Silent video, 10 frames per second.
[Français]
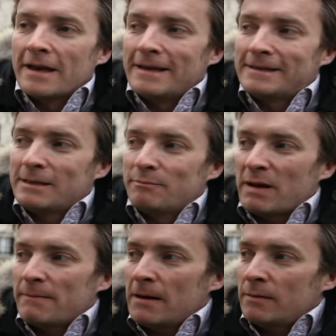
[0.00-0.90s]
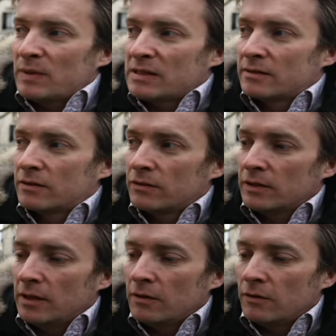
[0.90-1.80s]
Et c'est pas mal parce
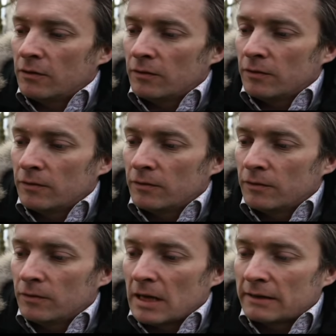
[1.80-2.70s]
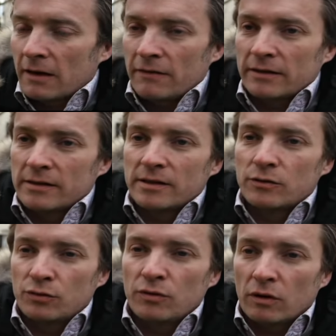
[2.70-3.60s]
qu'il, euh, à travers des
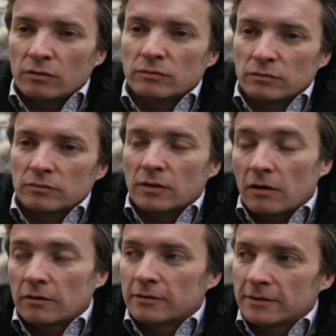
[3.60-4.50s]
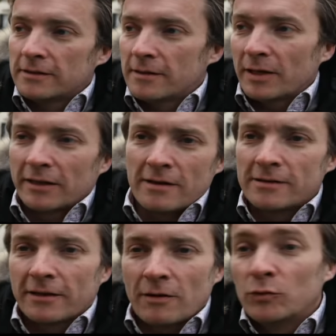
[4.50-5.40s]
études, les Américains, ils
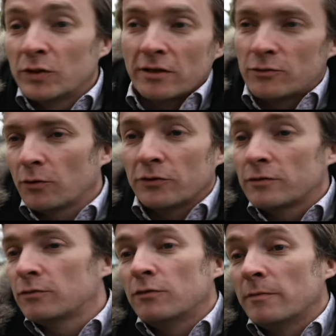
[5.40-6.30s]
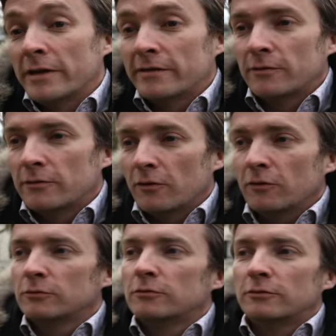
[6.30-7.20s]
écrivent un bouquin, il y a toujours une étude du MIT dedans,
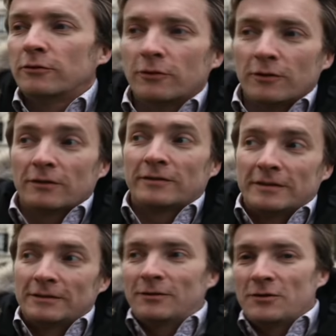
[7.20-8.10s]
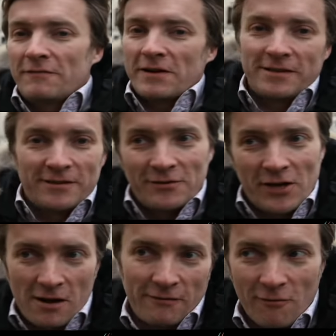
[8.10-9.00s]
ou de l'Université de
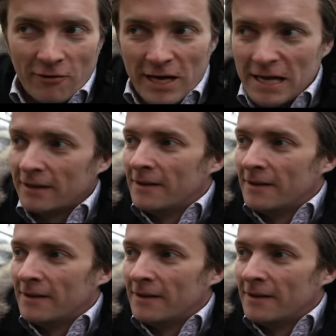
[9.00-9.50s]
Californie,